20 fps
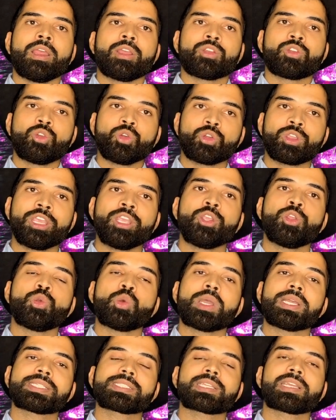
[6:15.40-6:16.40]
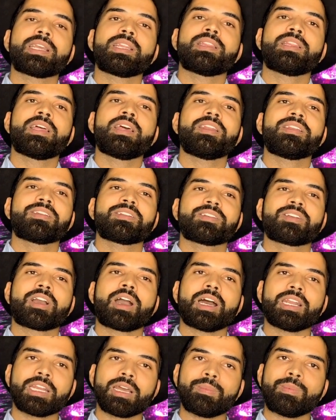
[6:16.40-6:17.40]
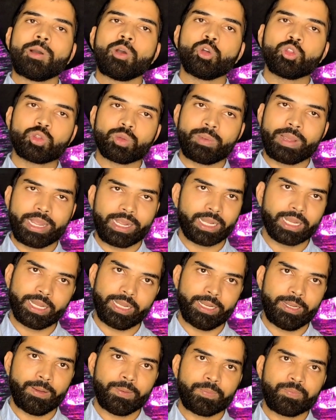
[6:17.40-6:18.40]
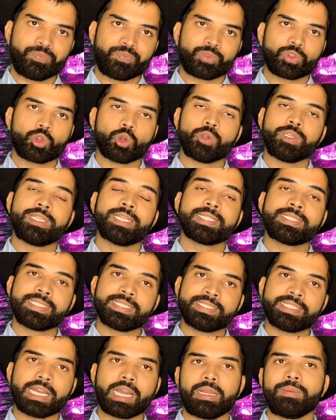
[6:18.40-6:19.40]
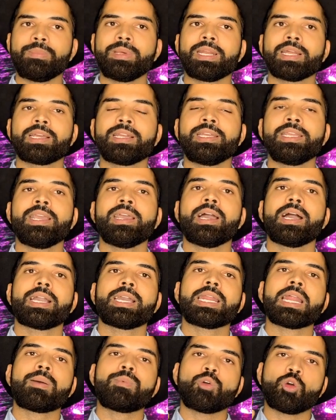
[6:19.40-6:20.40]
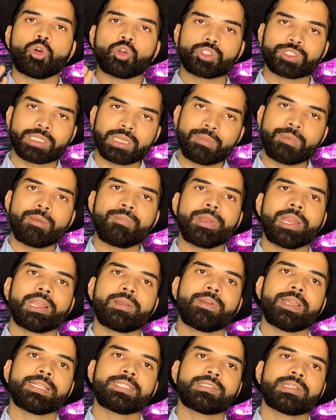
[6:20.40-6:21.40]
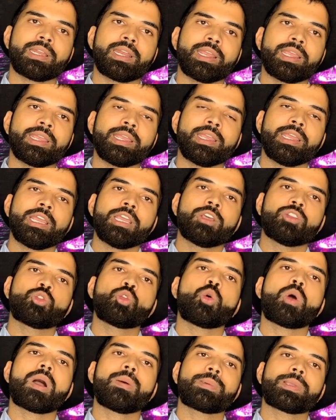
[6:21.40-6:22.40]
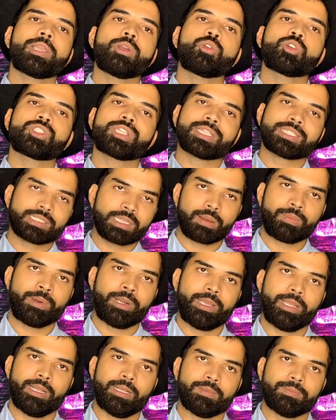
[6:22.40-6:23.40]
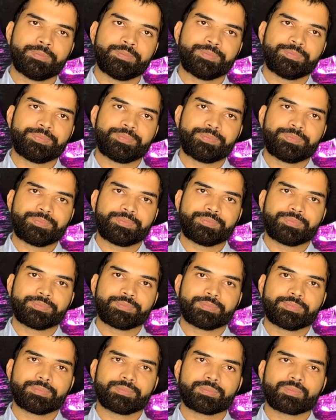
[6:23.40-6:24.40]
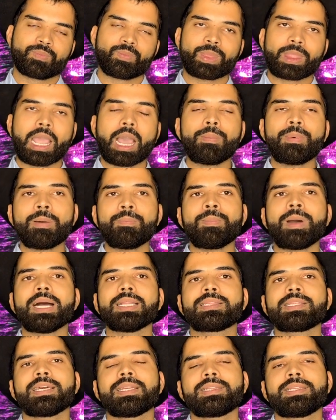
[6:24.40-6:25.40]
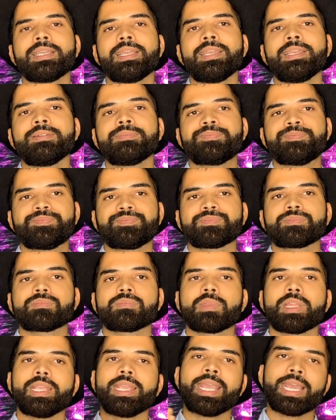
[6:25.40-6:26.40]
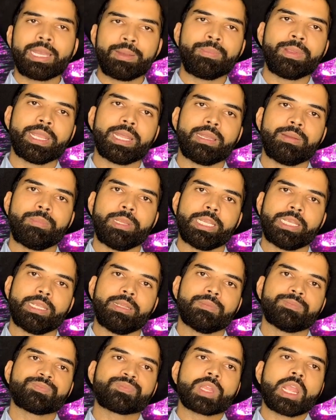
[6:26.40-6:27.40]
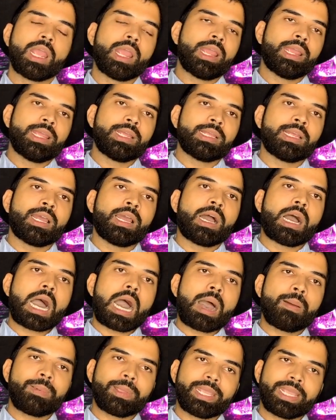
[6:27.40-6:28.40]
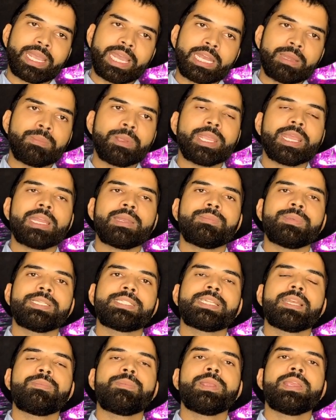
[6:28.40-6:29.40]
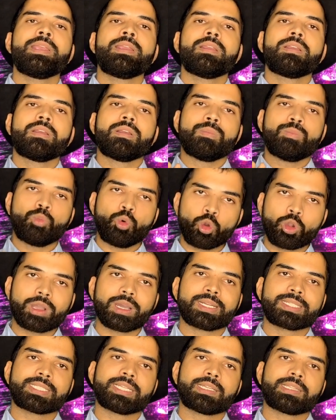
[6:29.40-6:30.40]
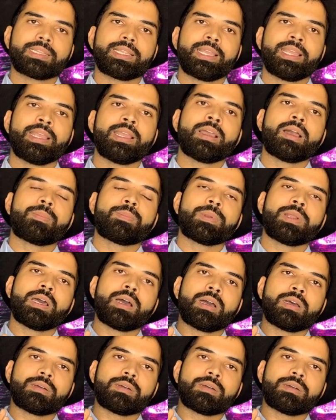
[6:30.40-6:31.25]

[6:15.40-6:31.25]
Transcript: क्योंकि यूएस के अंदर खाना बहुत महंगा है तो ये चीज़ ध्यान में रखनी है अगर आप हॉस्टल में ब्रेकफास्ट करेंगे तो आपके वो सस्ता पड़ेगा अब हम बात करते हैं एयरबीएनबी की आप एयरबीएनबी से भी बुक कर सकते हैं अपना